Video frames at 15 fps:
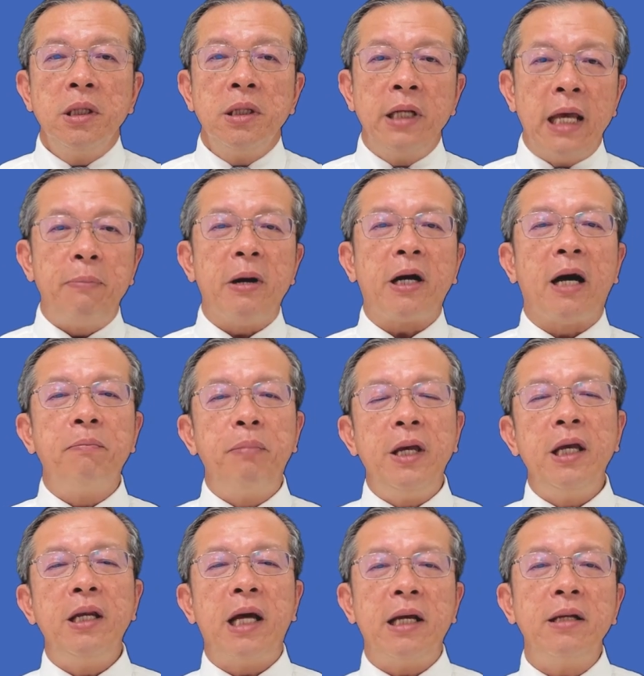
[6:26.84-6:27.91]
ในพระคัมภี
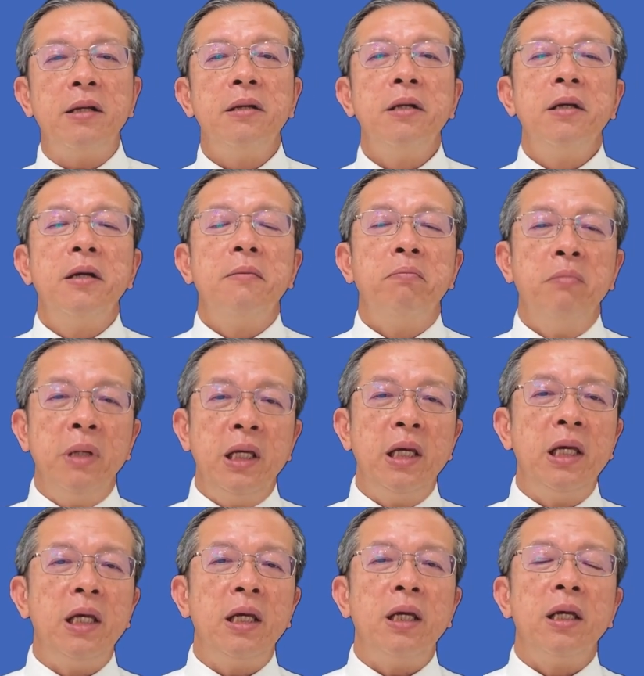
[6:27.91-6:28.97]
ร์นั้นมี
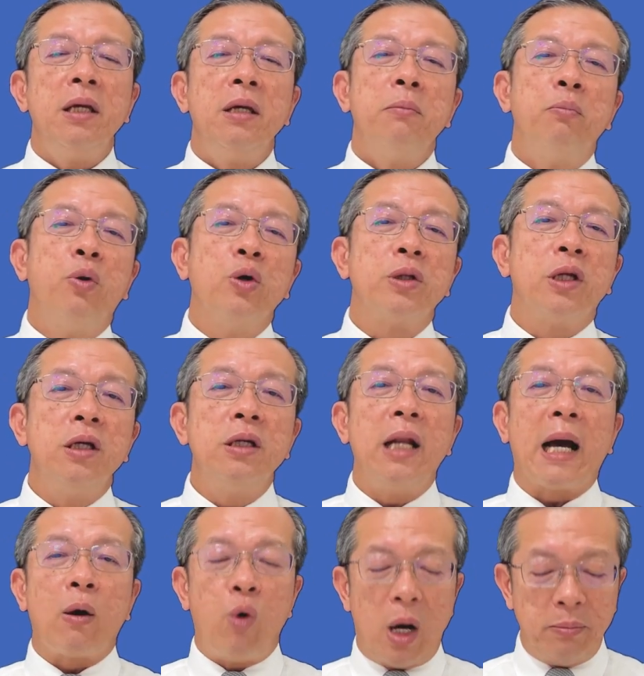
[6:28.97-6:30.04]
พูดถึงหลั
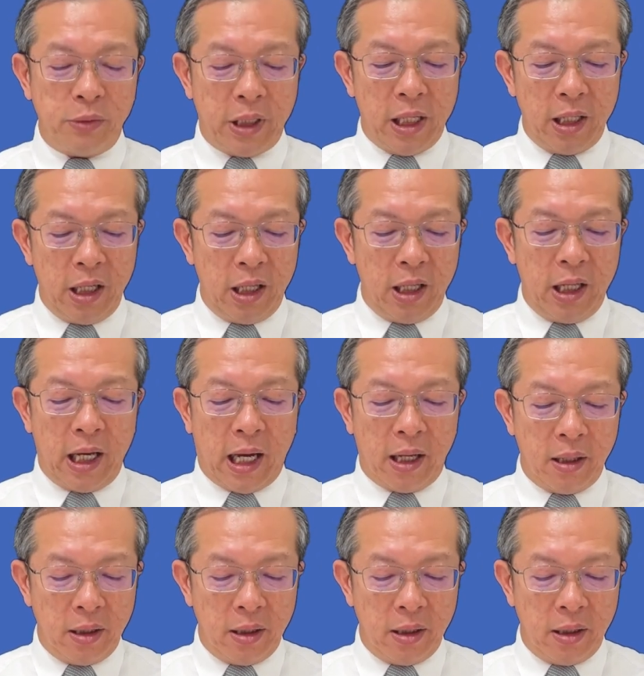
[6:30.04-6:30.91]
กความจริงนี้เนี่ย